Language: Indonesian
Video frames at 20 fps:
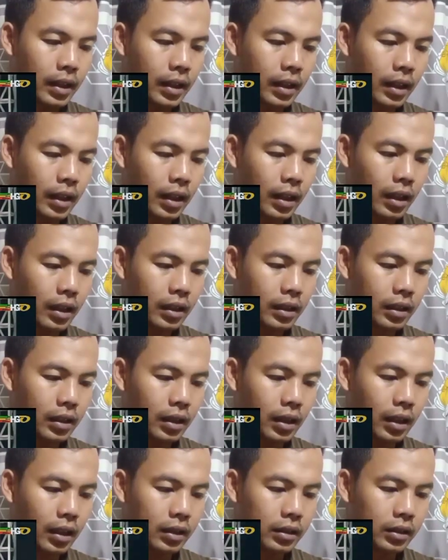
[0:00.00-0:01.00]

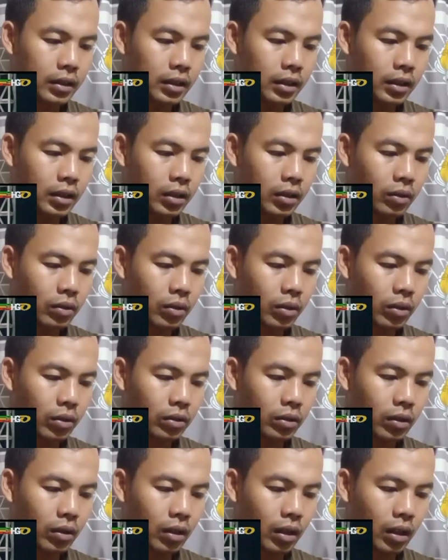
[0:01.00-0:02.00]
Kiai Haji
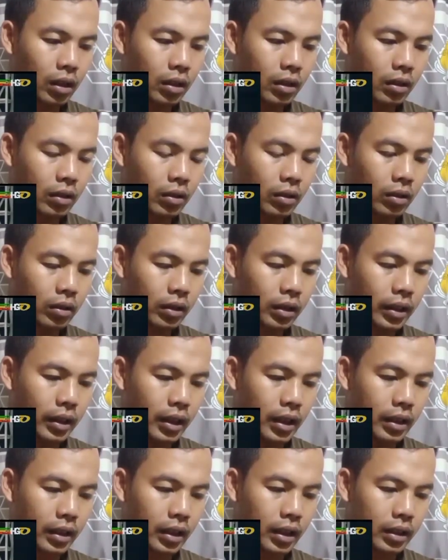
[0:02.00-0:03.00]
Doktoran
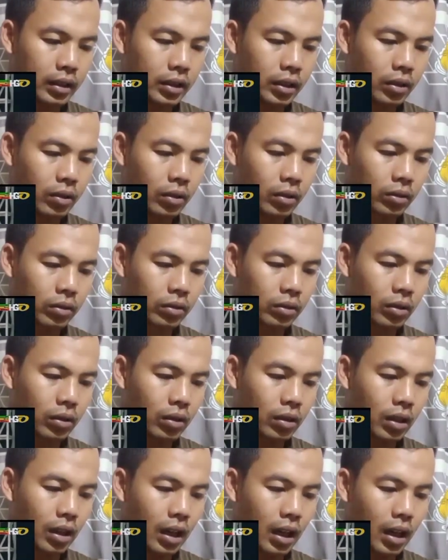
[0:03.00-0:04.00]
Kiai Haji
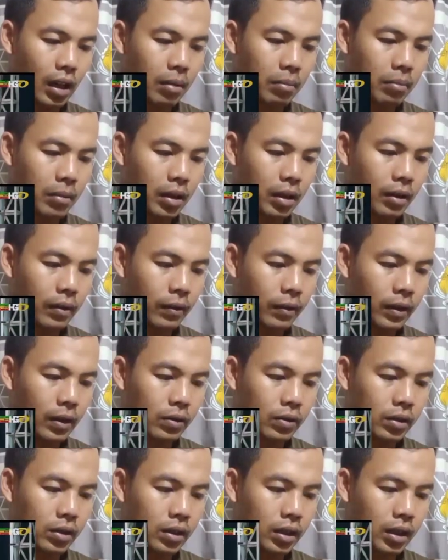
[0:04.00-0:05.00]
Doktor Ahmad
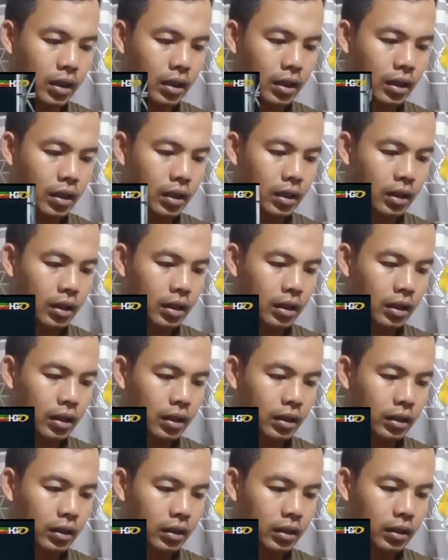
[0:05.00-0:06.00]
Fauzi
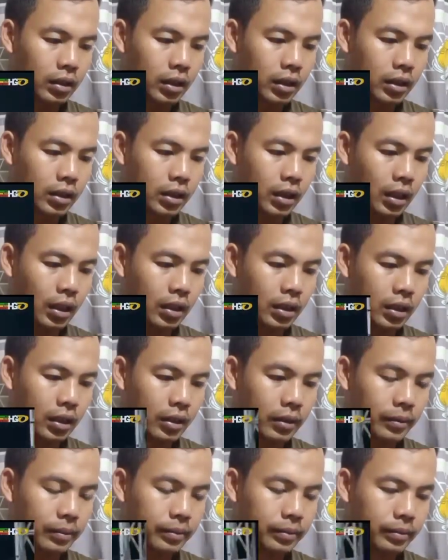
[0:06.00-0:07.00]

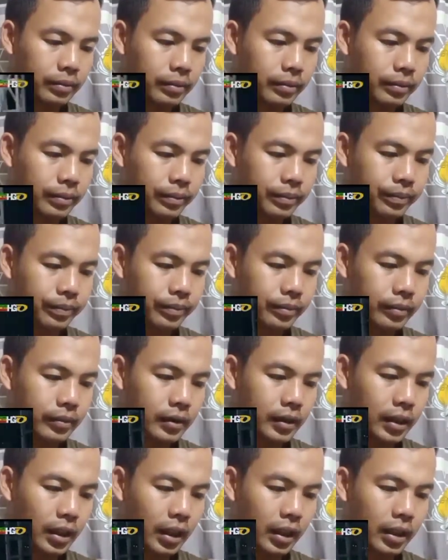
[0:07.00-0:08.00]
Tijani
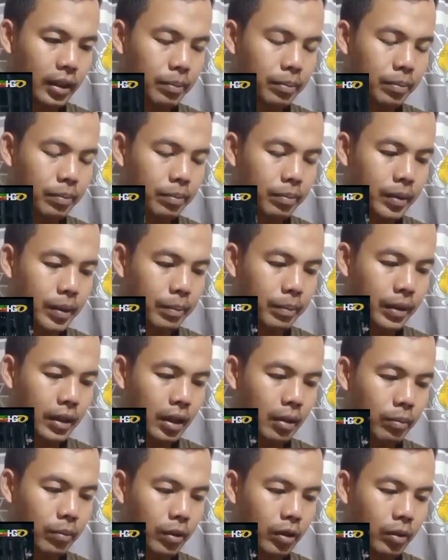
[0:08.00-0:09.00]
nah ini
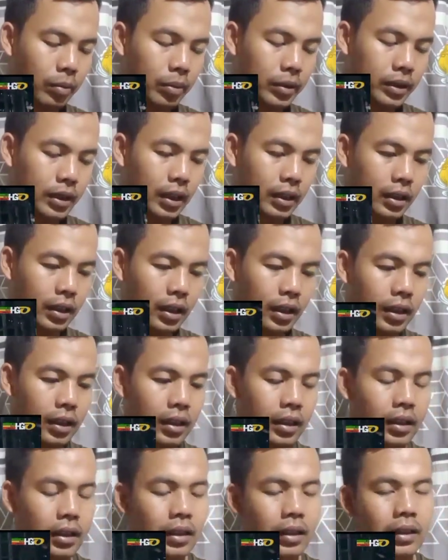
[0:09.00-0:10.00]
pimpinan pondok pesantren
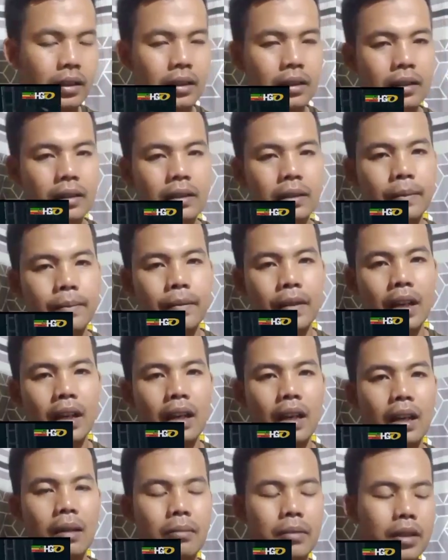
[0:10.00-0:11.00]

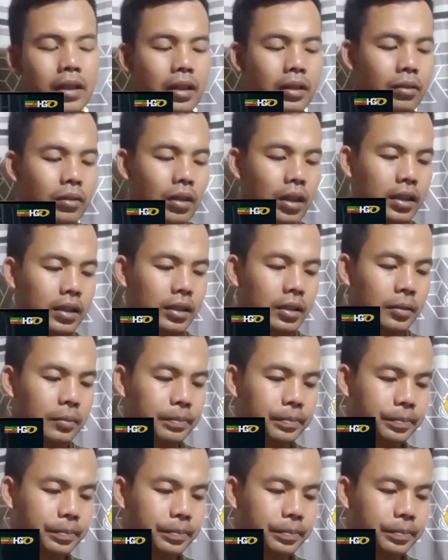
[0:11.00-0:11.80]
Al Amin itu guys